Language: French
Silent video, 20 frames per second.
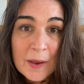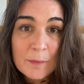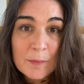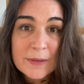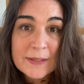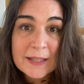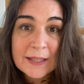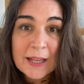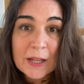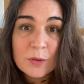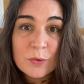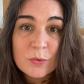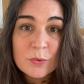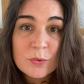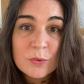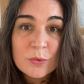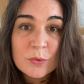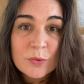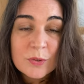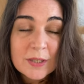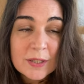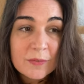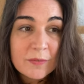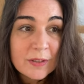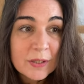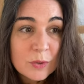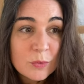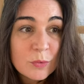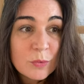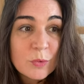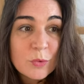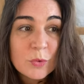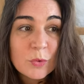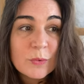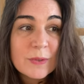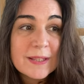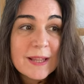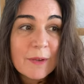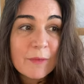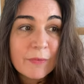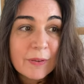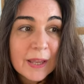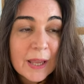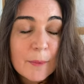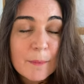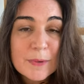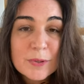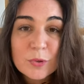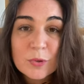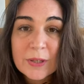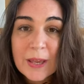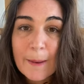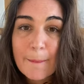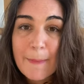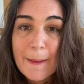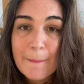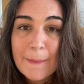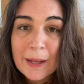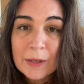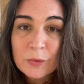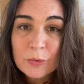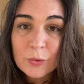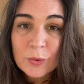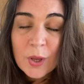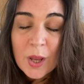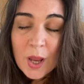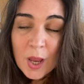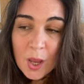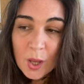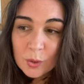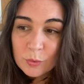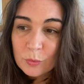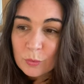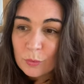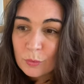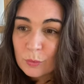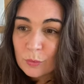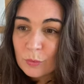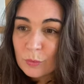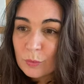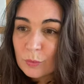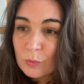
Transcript: Moi, c'est quelque chose que j'ai vécu. Aujourd'hui, ça me fait rire parce qu'il y a pas mal de, de,